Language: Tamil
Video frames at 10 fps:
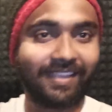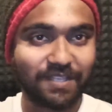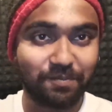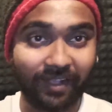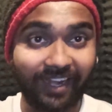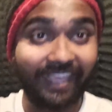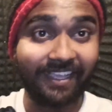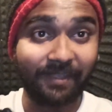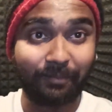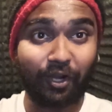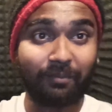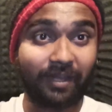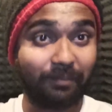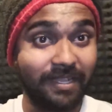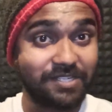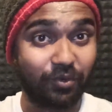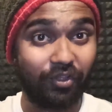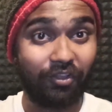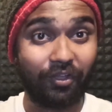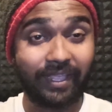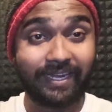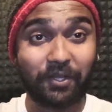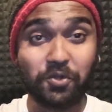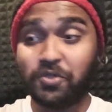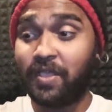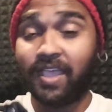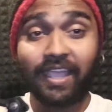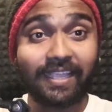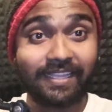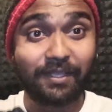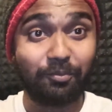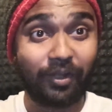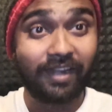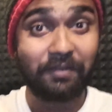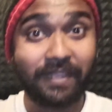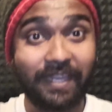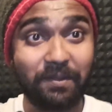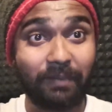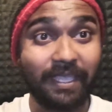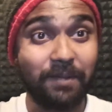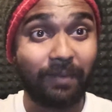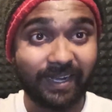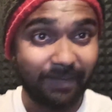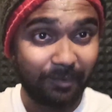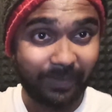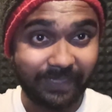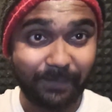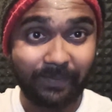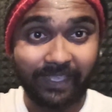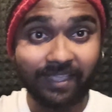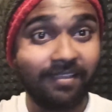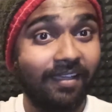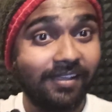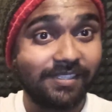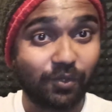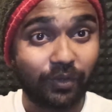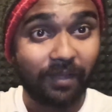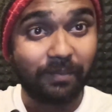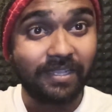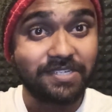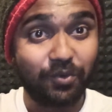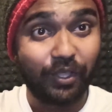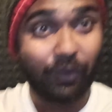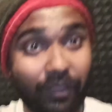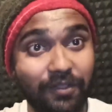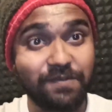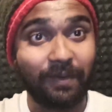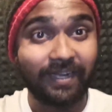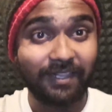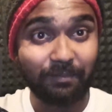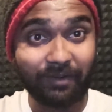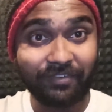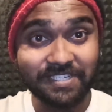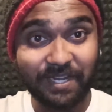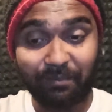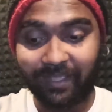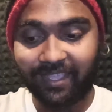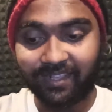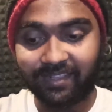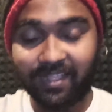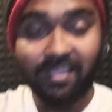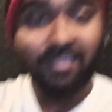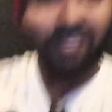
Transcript: எஸ் மக்களே இப்போ நம்ம டப்பிங் ஸ்டுடியோவில் இருக்கோம் இதுக்கு முன்னாடி வந்து நீங்கள் மைக் மாட்டாமல் பார்த்துருப்பீங்க ஸோ டப்பிங் ஸ்டுடியோவில் யூஸ் பண்ணுற இந்த ப்ரொஃபஷ்னல் மைக் இது தான்